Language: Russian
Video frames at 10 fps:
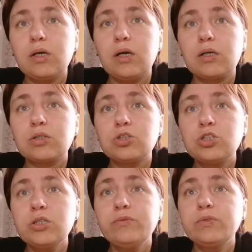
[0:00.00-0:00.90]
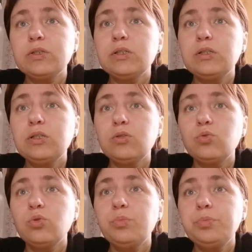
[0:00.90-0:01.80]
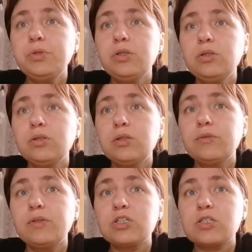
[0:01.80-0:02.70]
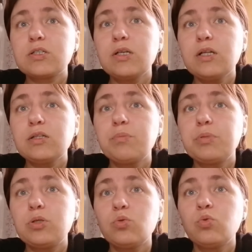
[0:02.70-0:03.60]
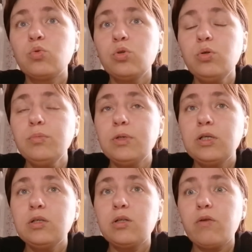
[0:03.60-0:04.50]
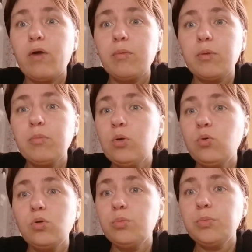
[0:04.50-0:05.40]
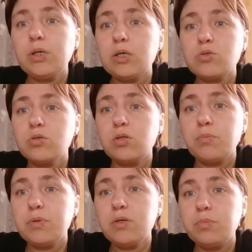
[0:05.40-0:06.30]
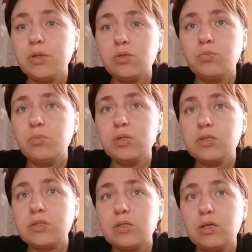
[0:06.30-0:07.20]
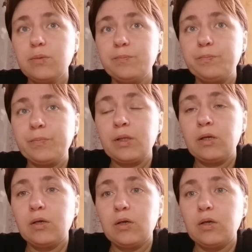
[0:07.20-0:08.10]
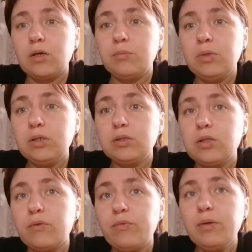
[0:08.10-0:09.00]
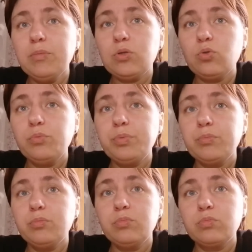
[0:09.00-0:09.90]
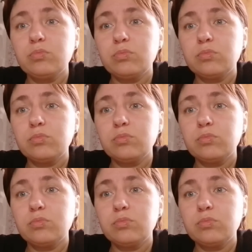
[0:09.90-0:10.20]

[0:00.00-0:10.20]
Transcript: Так, чем выгоднее и удобнее, на ваш взгляд, топить углем или дровами? Мы углем ни разу не топили, поэтому мы не знаем. Мы дровами топим.